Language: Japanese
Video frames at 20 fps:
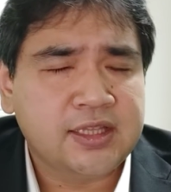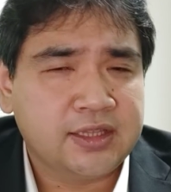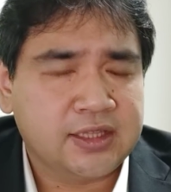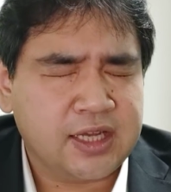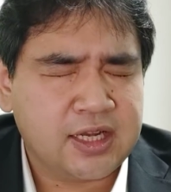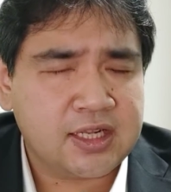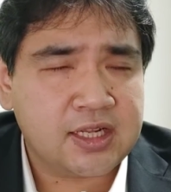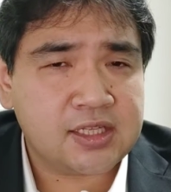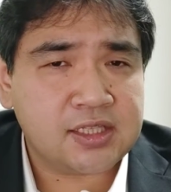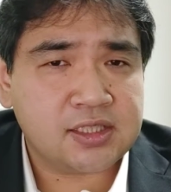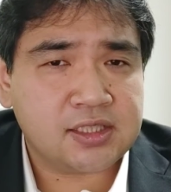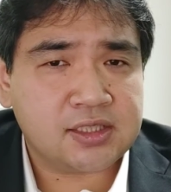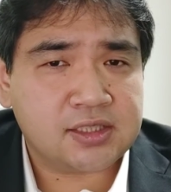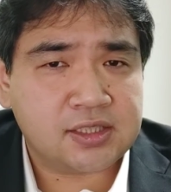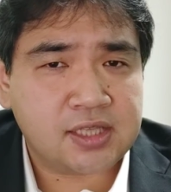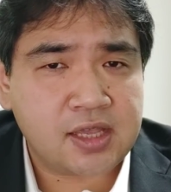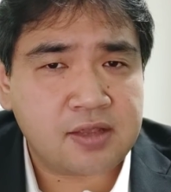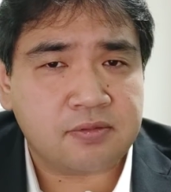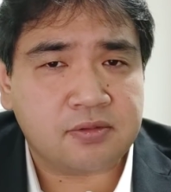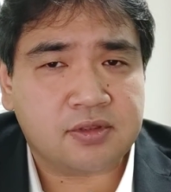
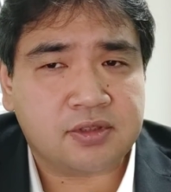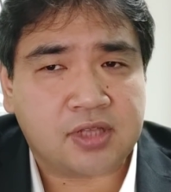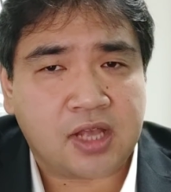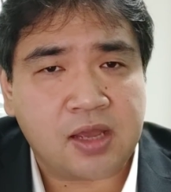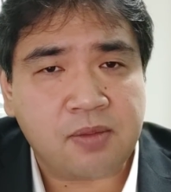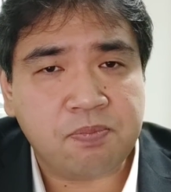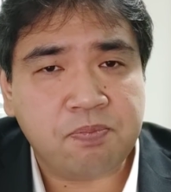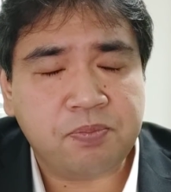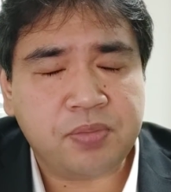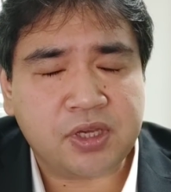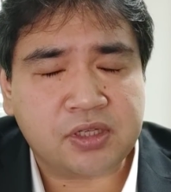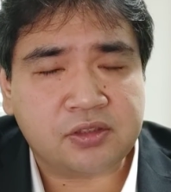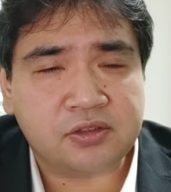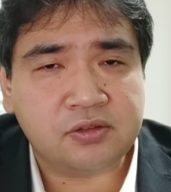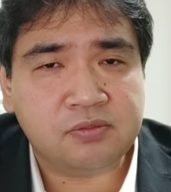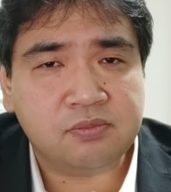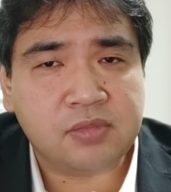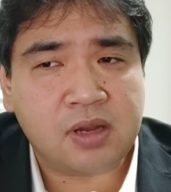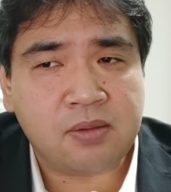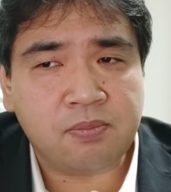
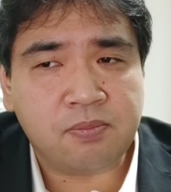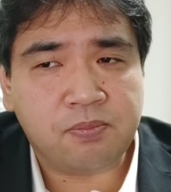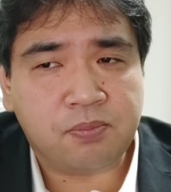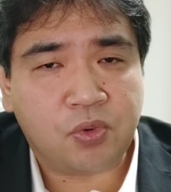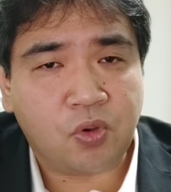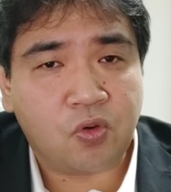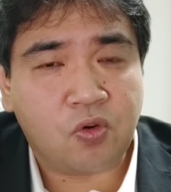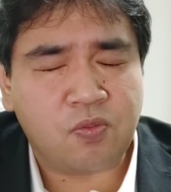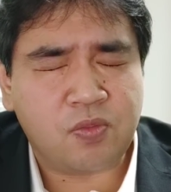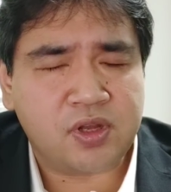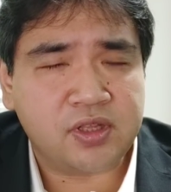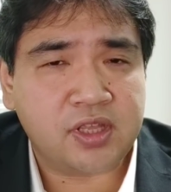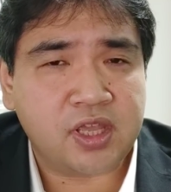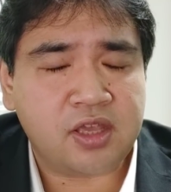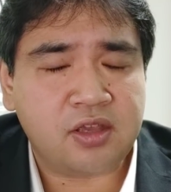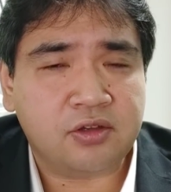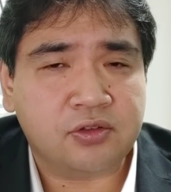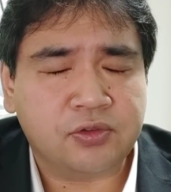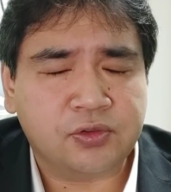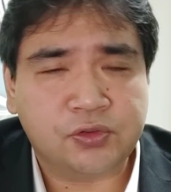7300万票ま
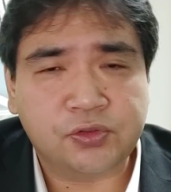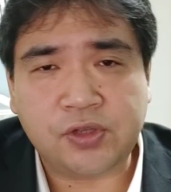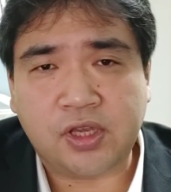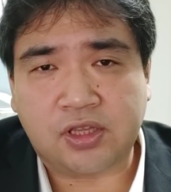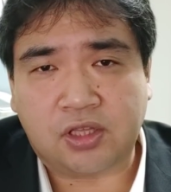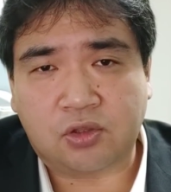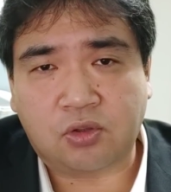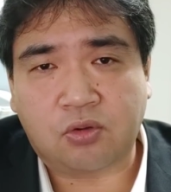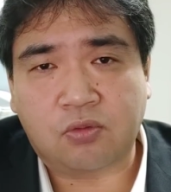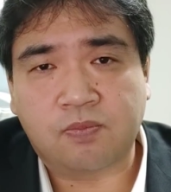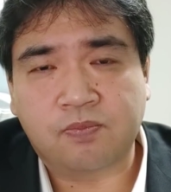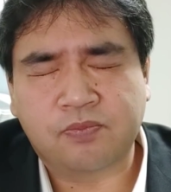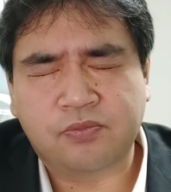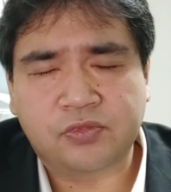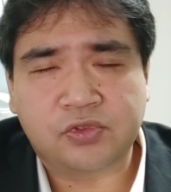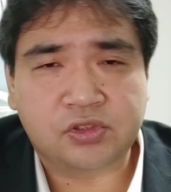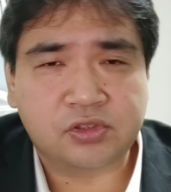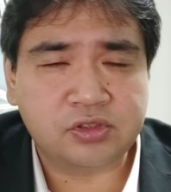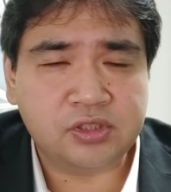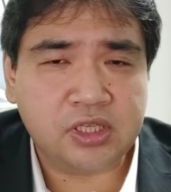で増えたと
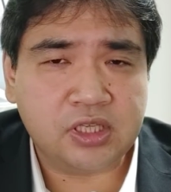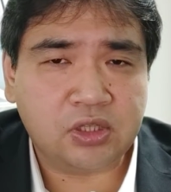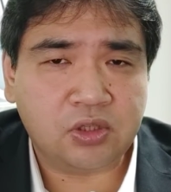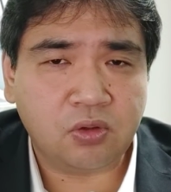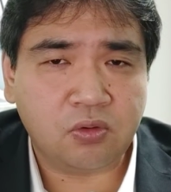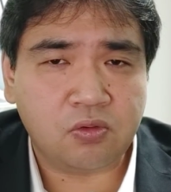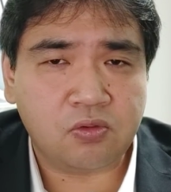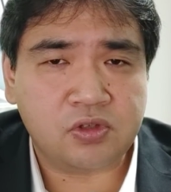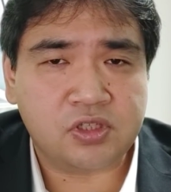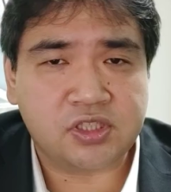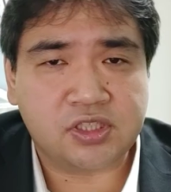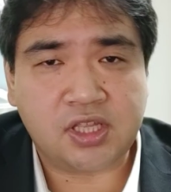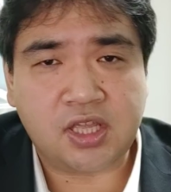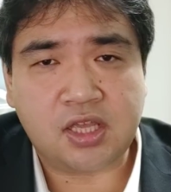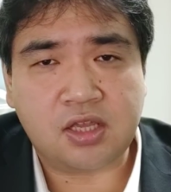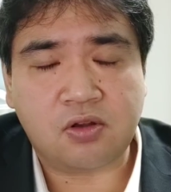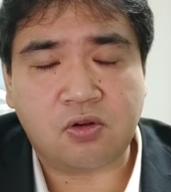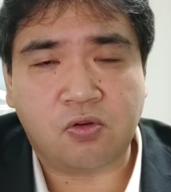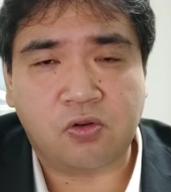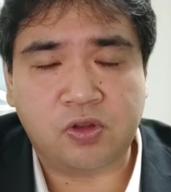ツイートし
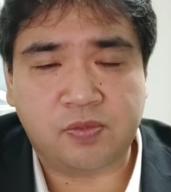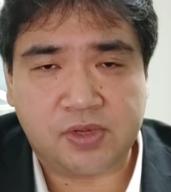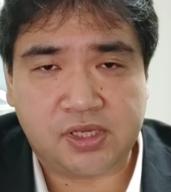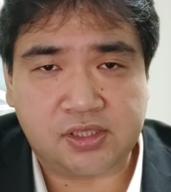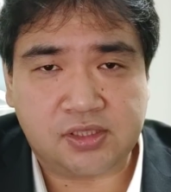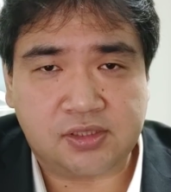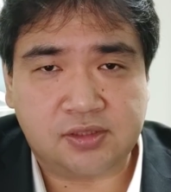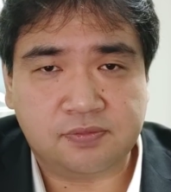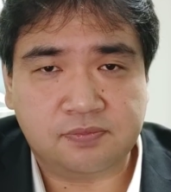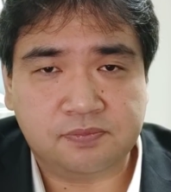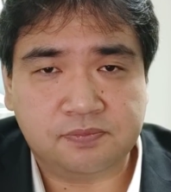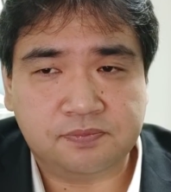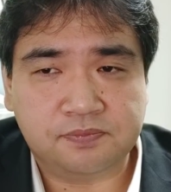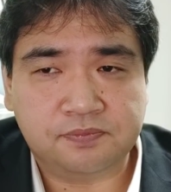ております